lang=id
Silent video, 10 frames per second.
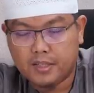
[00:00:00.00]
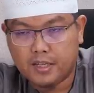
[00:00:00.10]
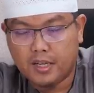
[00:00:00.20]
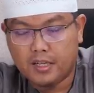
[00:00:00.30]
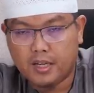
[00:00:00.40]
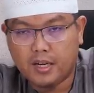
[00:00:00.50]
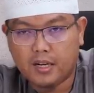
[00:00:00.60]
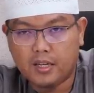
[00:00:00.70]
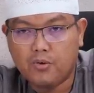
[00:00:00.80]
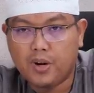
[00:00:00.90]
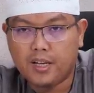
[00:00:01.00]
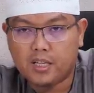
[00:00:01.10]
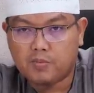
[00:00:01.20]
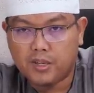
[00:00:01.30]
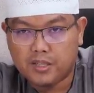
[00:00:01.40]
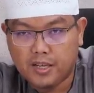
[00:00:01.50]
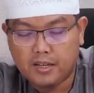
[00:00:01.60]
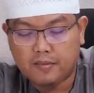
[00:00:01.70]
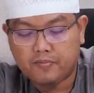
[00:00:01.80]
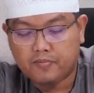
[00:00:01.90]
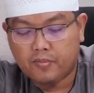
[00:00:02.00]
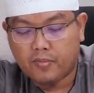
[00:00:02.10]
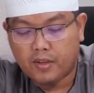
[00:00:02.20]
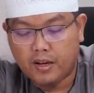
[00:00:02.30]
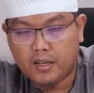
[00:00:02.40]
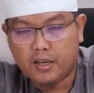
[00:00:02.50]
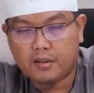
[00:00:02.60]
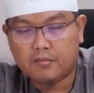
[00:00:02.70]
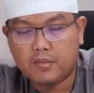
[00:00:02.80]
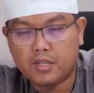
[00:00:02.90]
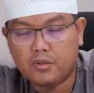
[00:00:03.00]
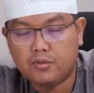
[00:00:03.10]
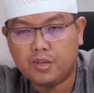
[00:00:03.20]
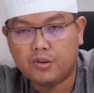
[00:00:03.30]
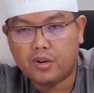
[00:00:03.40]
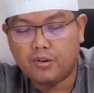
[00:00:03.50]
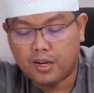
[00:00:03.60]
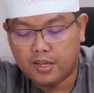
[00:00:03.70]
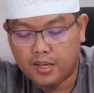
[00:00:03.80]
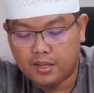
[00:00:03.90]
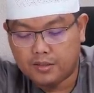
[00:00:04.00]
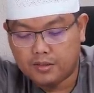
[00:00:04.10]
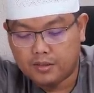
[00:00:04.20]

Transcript: Ya, dan ini adalah naungan yang spesial ya yang melindungi orang-orang yang